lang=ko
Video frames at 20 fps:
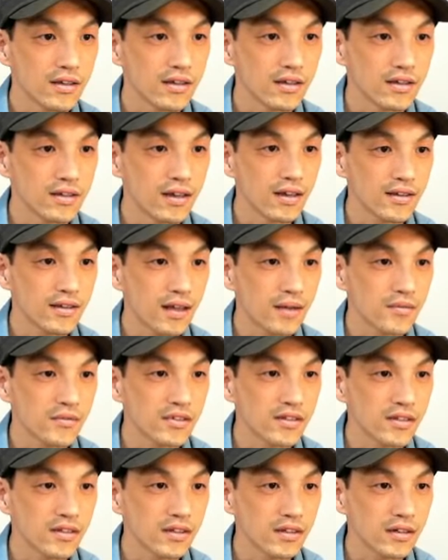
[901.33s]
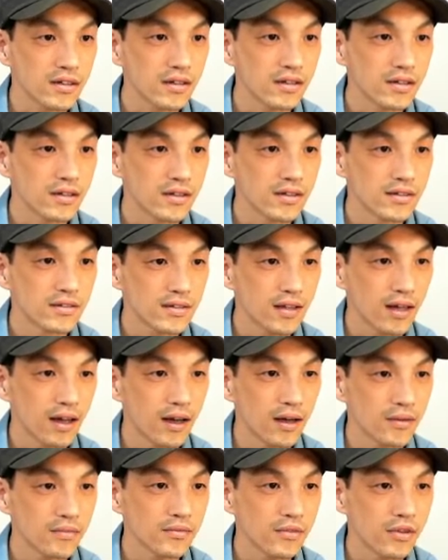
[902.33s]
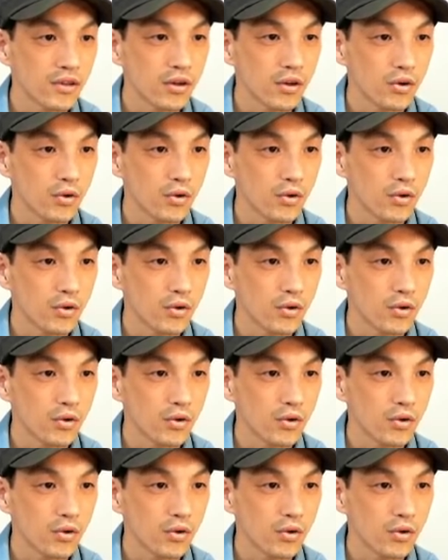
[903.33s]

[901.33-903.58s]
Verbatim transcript: 2의 3승 3